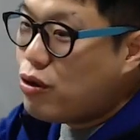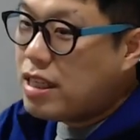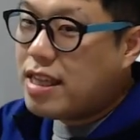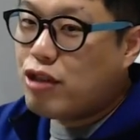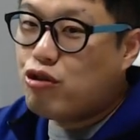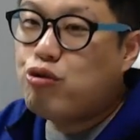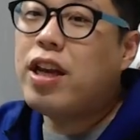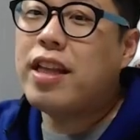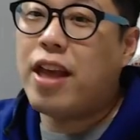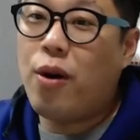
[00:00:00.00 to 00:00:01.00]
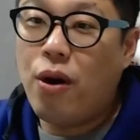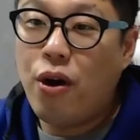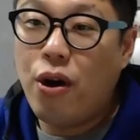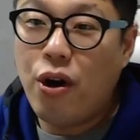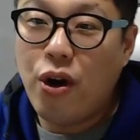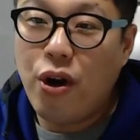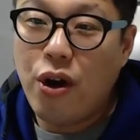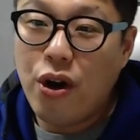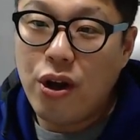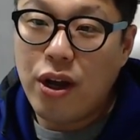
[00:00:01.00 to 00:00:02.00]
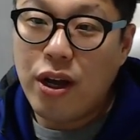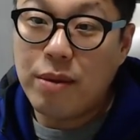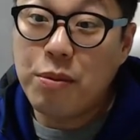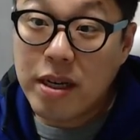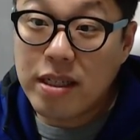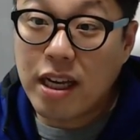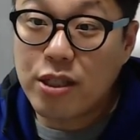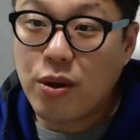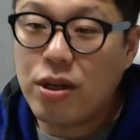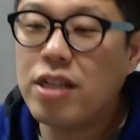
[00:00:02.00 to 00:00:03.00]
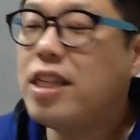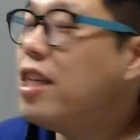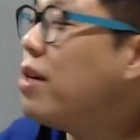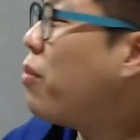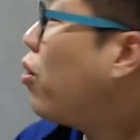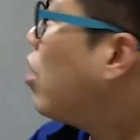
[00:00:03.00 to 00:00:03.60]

이때 죽게 돼요. 뭔 말인지 알겠죠? 그래서 이게 뭐가